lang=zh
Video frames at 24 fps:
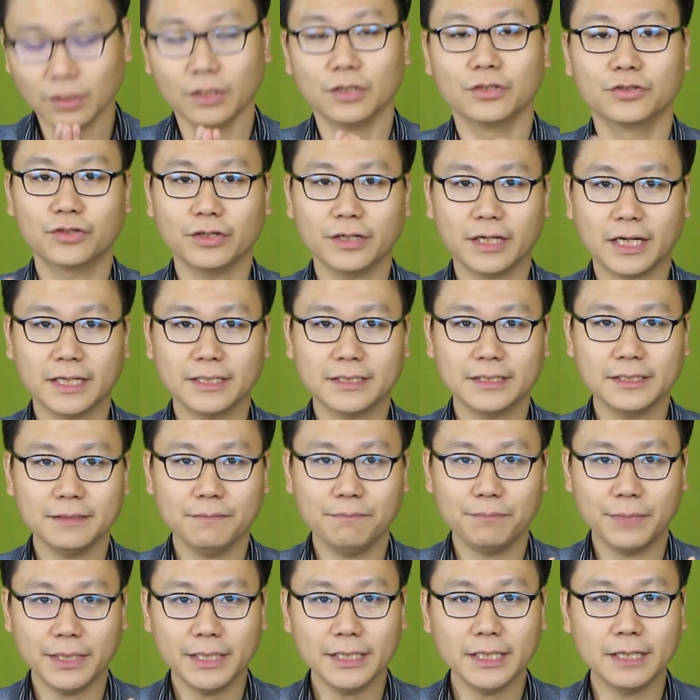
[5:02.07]
虽然是
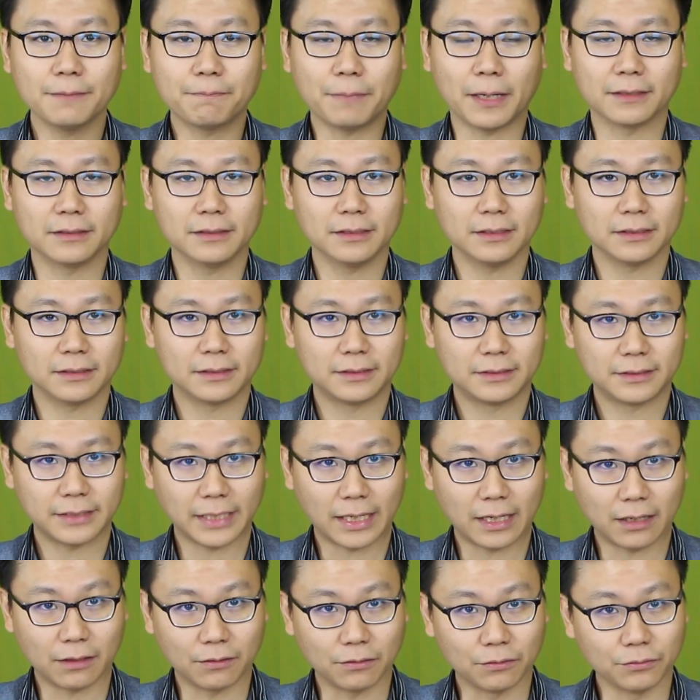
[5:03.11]
迷你版的
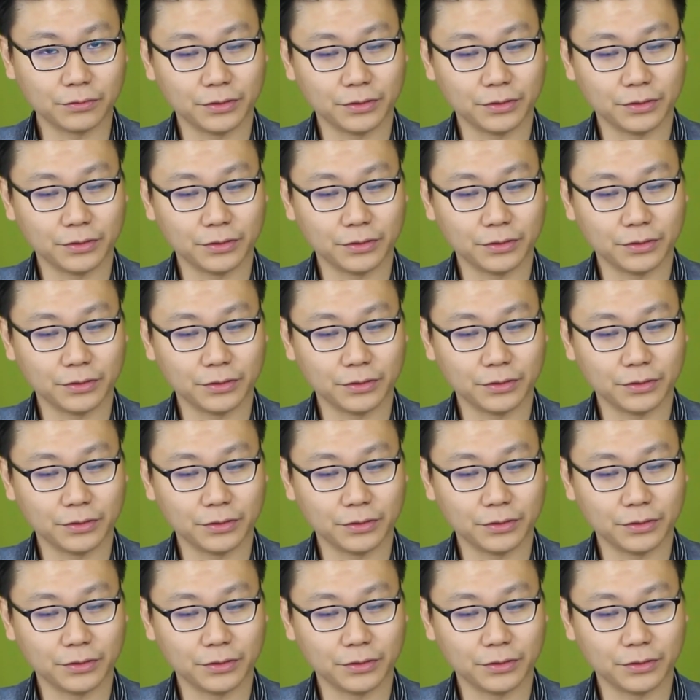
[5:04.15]
早